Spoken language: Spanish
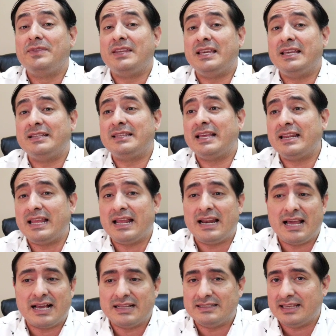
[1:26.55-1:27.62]
y tener
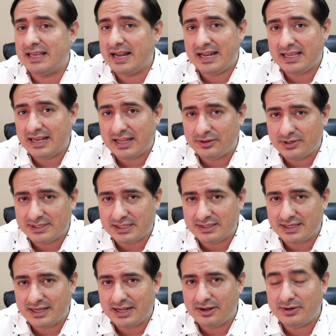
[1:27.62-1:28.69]
la cantidad de legisladores que
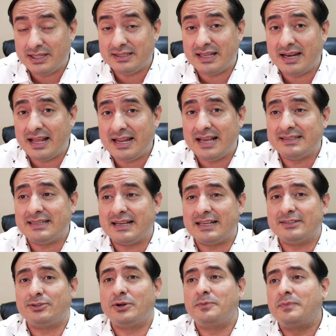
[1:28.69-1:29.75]
tienen ahorita en la alianza,
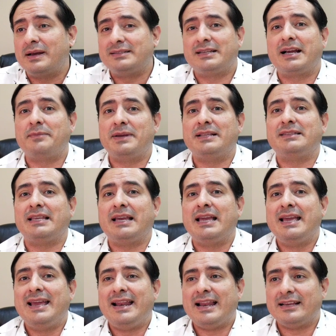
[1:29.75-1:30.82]
que son básicamente
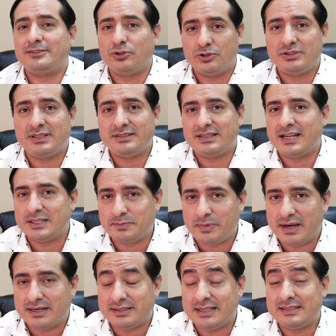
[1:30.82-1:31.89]
las dos terceras
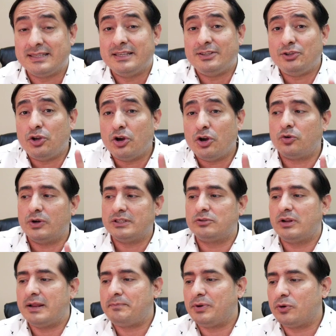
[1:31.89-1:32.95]
partes. Y ojo,
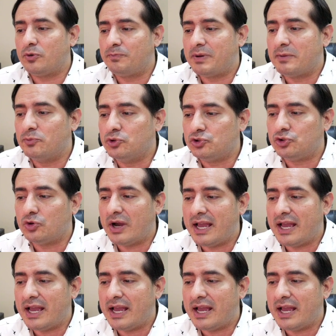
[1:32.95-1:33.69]
esto le preocupa mucho a